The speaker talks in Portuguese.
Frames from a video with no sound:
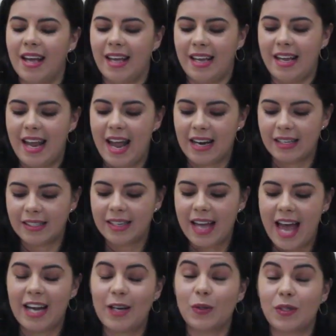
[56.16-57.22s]
E elas
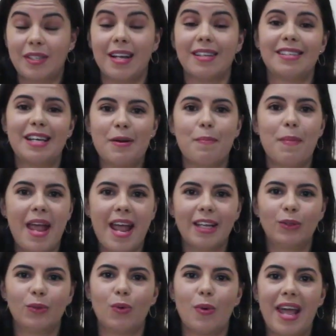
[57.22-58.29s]
querem nos trazer
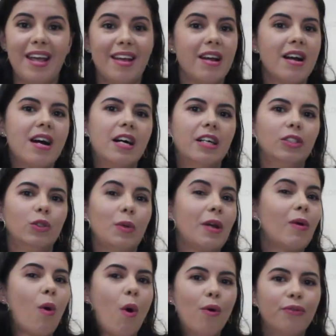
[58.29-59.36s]
medo, engano e
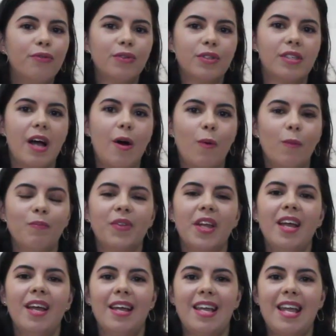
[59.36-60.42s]
confusão.
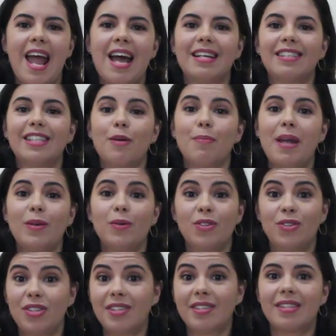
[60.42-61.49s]
E elas também nos
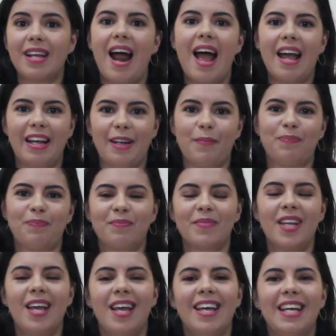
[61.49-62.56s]
distraem.
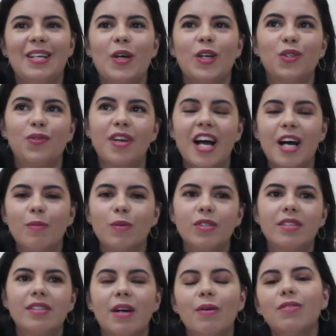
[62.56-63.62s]
E nós
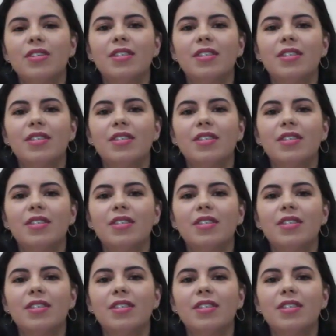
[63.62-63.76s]
ficamos tão